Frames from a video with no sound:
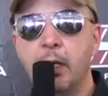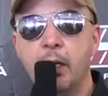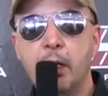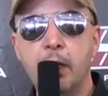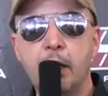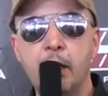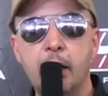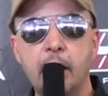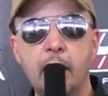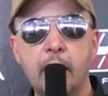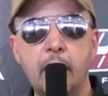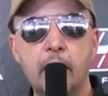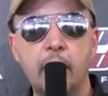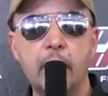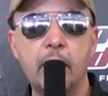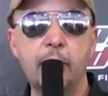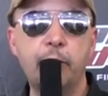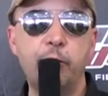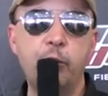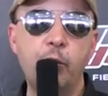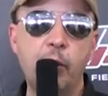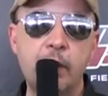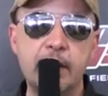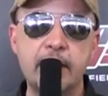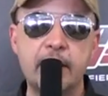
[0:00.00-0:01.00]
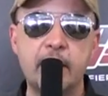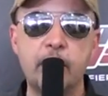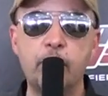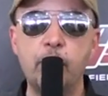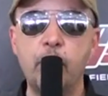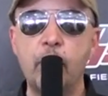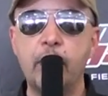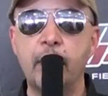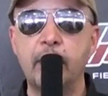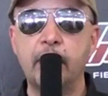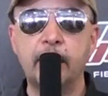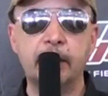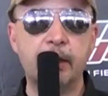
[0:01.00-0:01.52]
e l'affluenza è
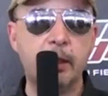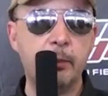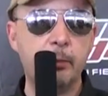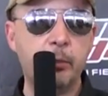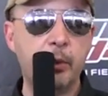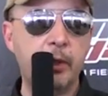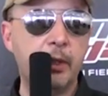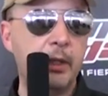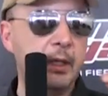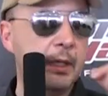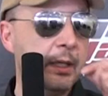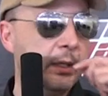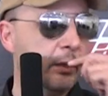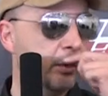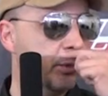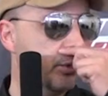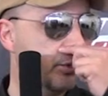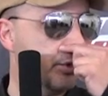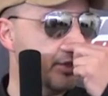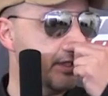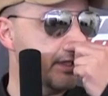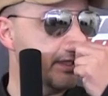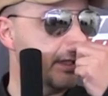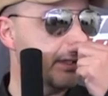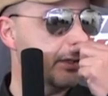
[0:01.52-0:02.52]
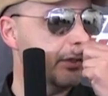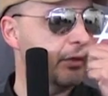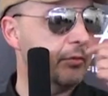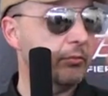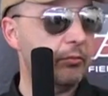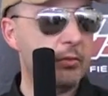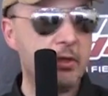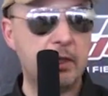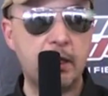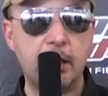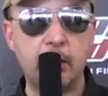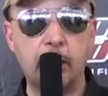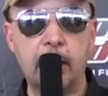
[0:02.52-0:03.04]
buona, il tempo a retto,
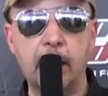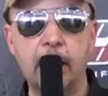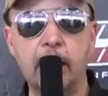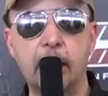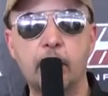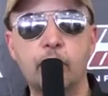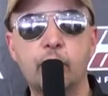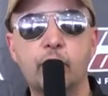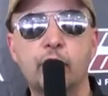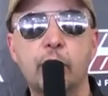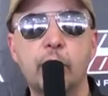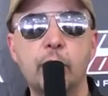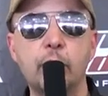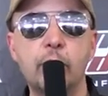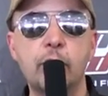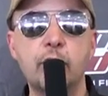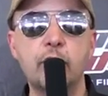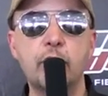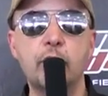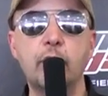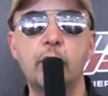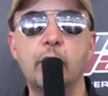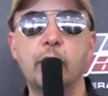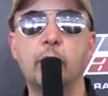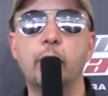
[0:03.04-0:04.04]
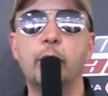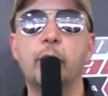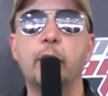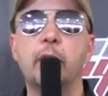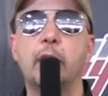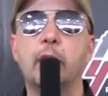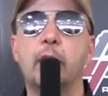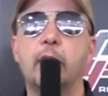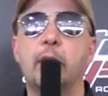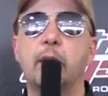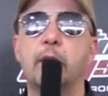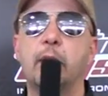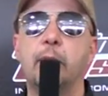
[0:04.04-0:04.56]
sta anche uscendo il sole qui
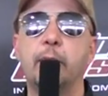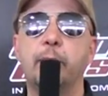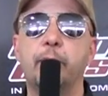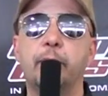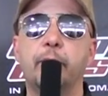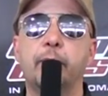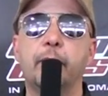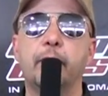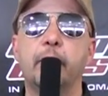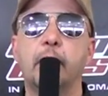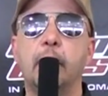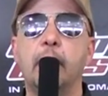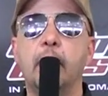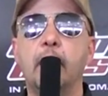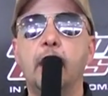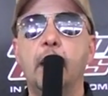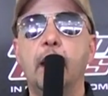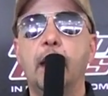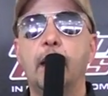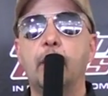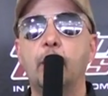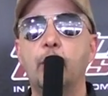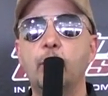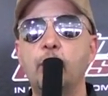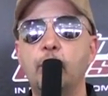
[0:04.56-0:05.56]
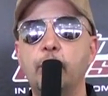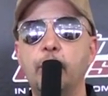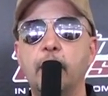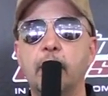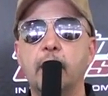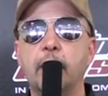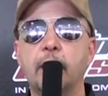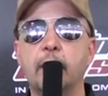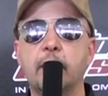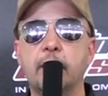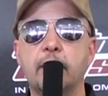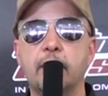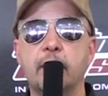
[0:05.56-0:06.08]
alla, mm, a
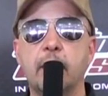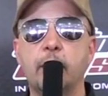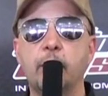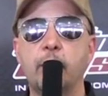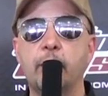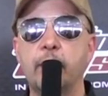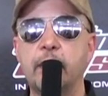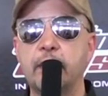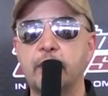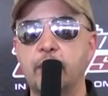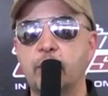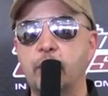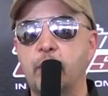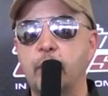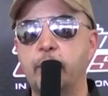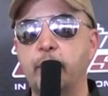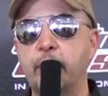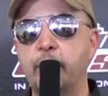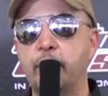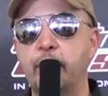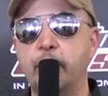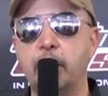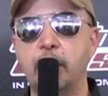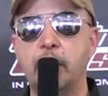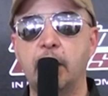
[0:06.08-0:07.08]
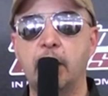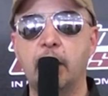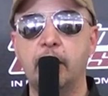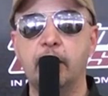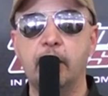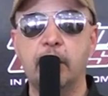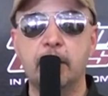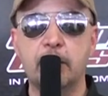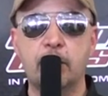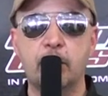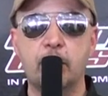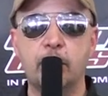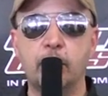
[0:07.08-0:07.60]
Roma, eh, siamo verso la periferia,
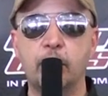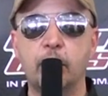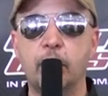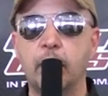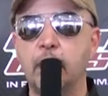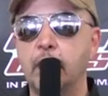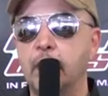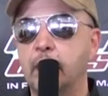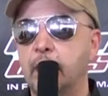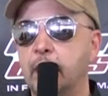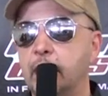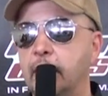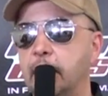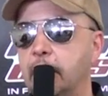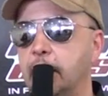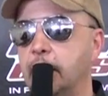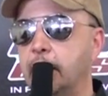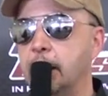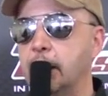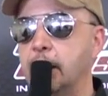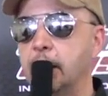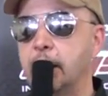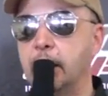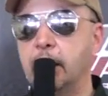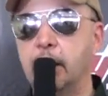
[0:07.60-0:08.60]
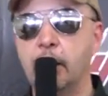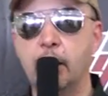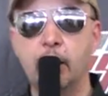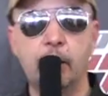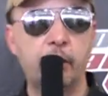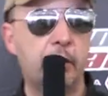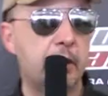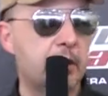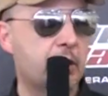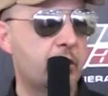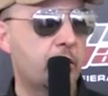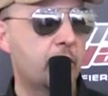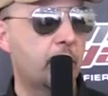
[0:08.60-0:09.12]
verso, eh, oh,
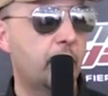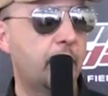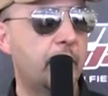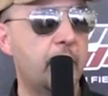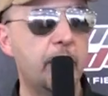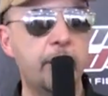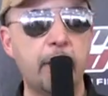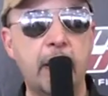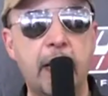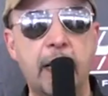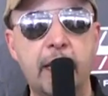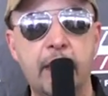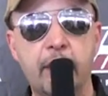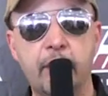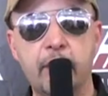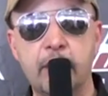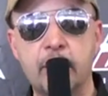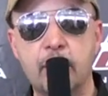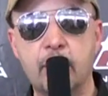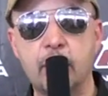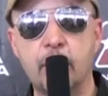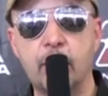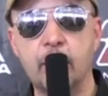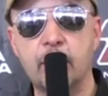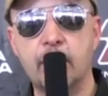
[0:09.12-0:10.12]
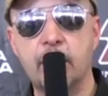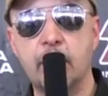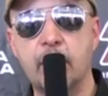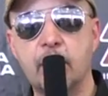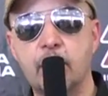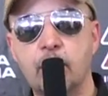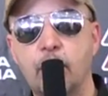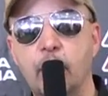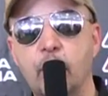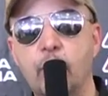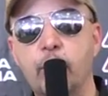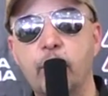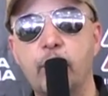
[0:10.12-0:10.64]
verso, il mare, verso Ossia,
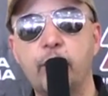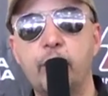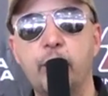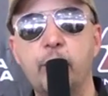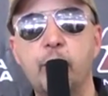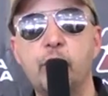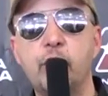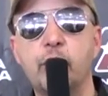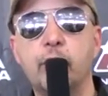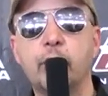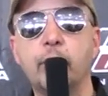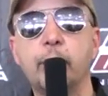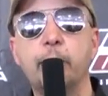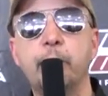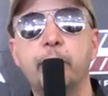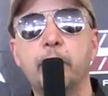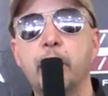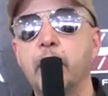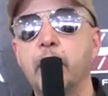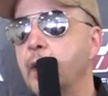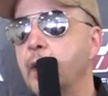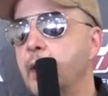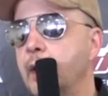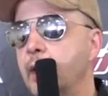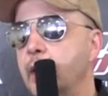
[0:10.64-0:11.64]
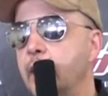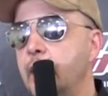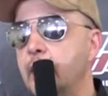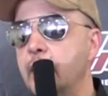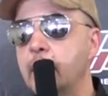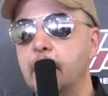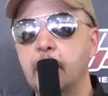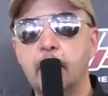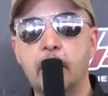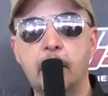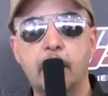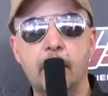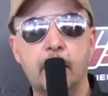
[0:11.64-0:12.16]
sulla Roma Fiumicino
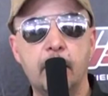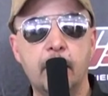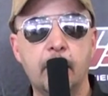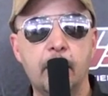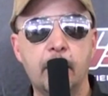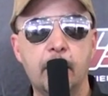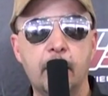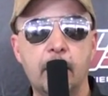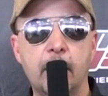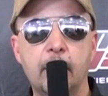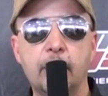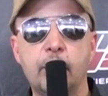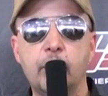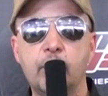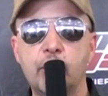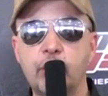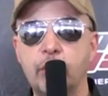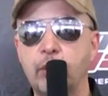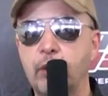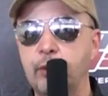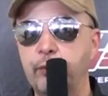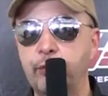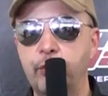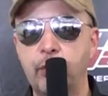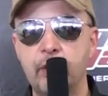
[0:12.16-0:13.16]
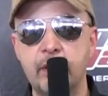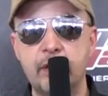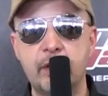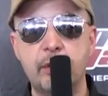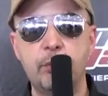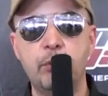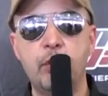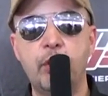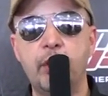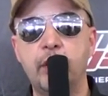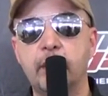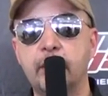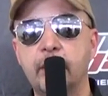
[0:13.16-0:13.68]
e eh, la, dicevo l'affluenza è
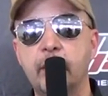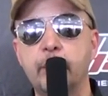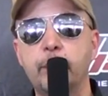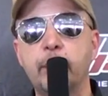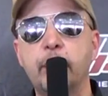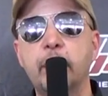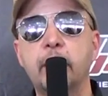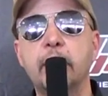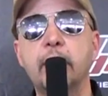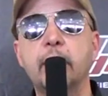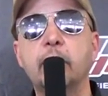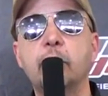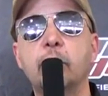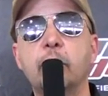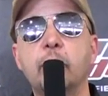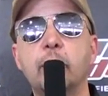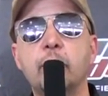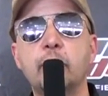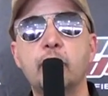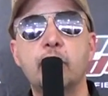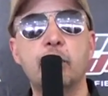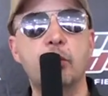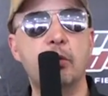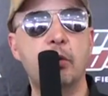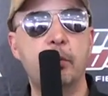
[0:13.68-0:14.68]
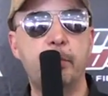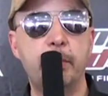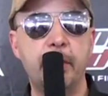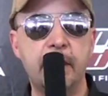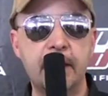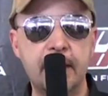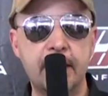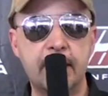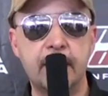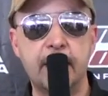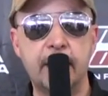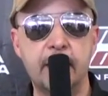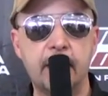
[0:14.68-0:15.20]
buona, il tempo è retto, ci sono appena
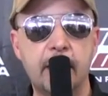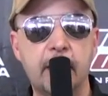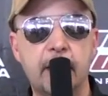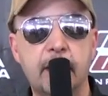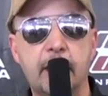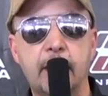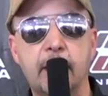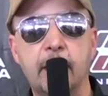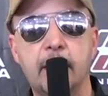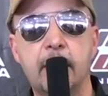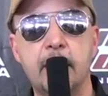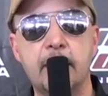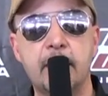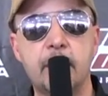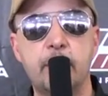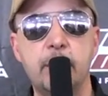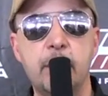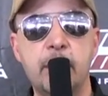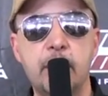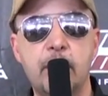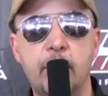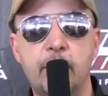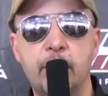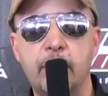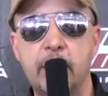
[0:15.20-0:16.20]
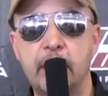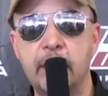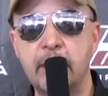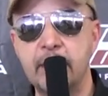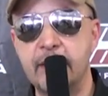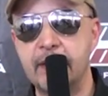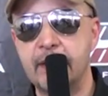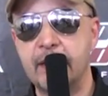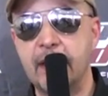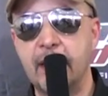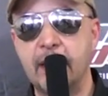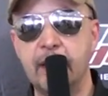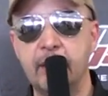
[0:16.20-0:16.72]
state anche le esibizioni degli
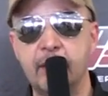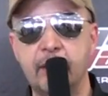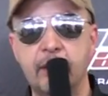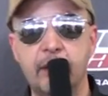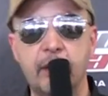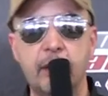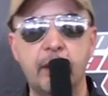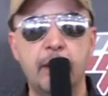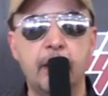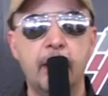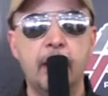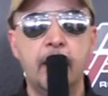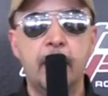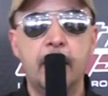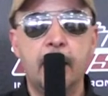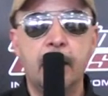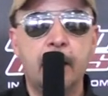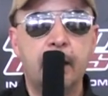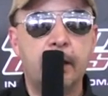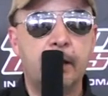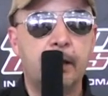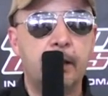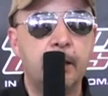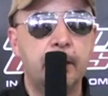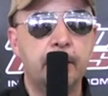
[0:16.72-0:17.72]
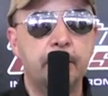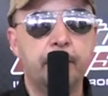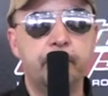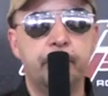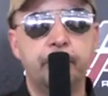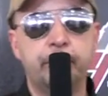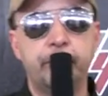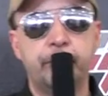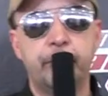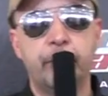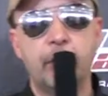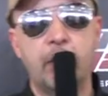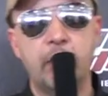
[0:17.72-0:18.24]
stunt, e, mh,
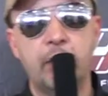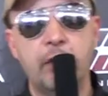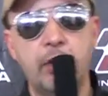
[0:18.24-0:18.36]
mm, che